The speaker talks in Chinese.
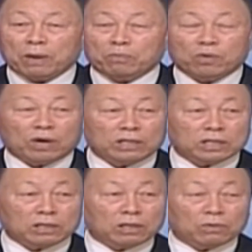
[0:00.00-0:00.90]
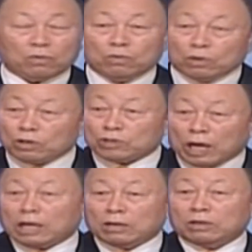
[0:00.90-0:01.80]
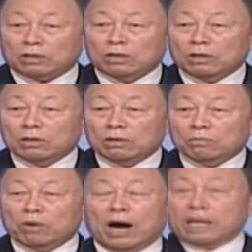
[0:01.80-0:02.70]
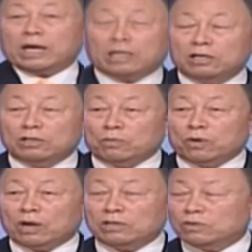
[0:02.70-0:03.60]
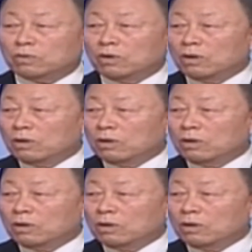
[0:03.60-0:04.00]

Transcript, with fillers: 你都成了假的，我们在基督里边合二为一。